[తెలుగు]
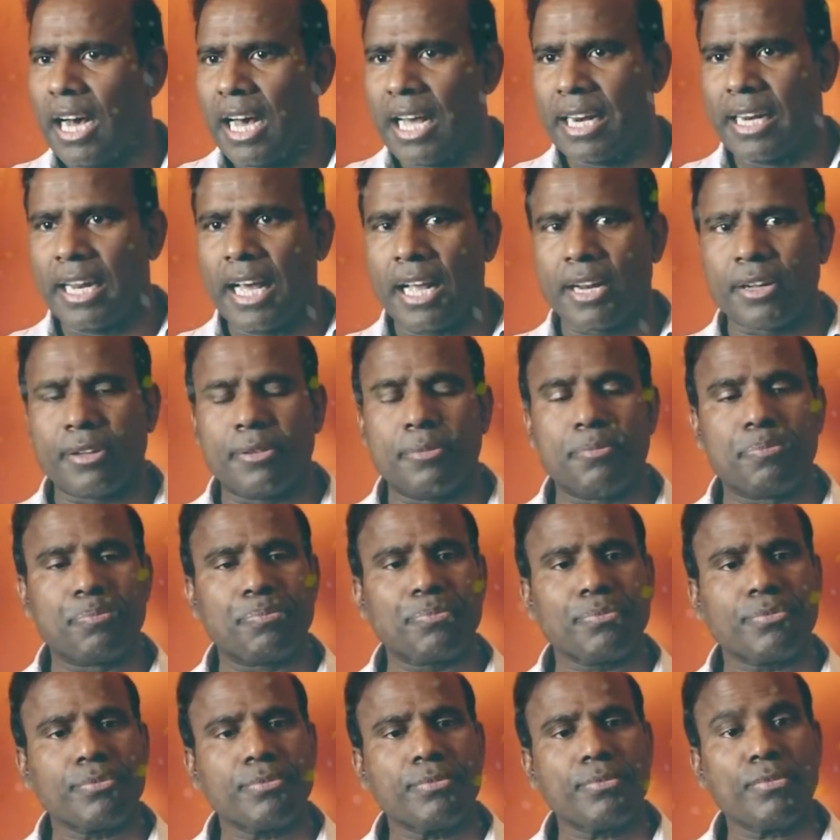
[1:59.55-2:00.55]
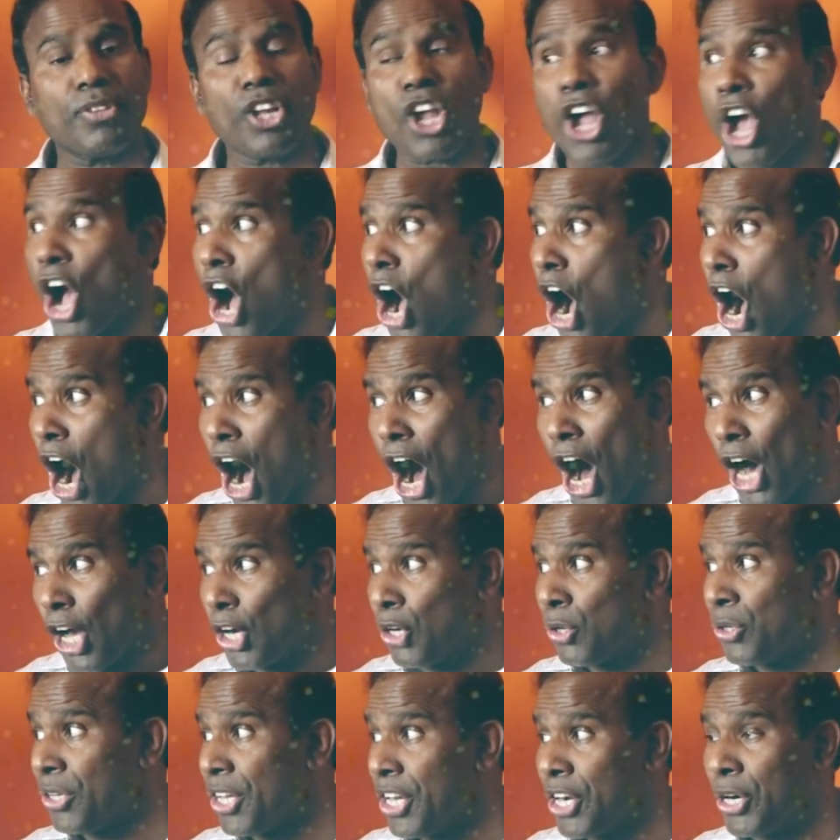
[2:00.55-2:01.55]
అన్నారు
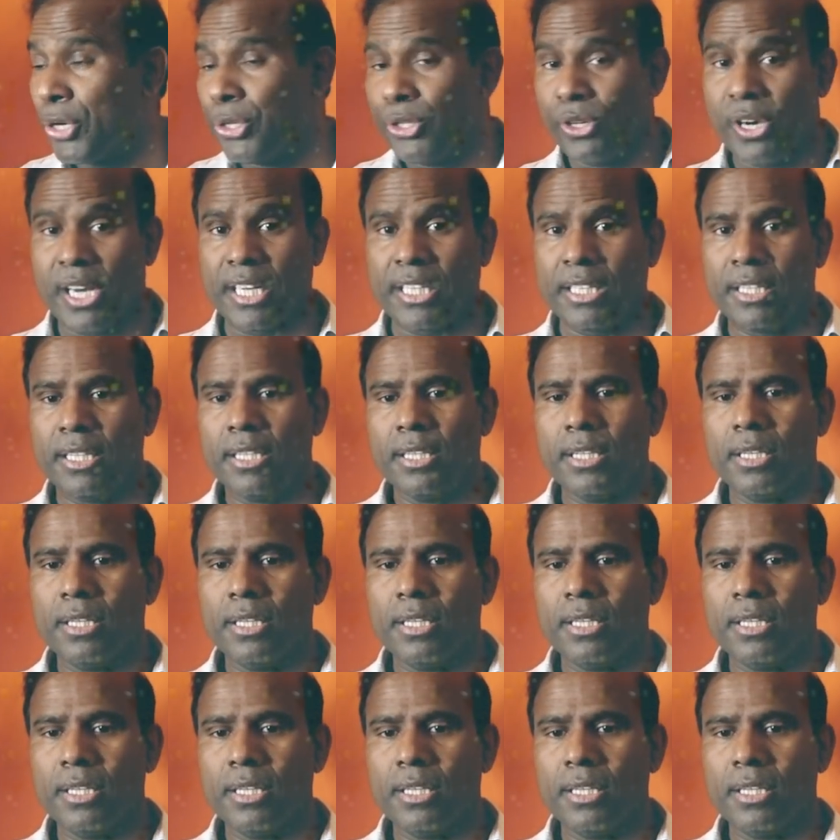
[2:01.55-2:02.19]
ఆరు ఏడు అని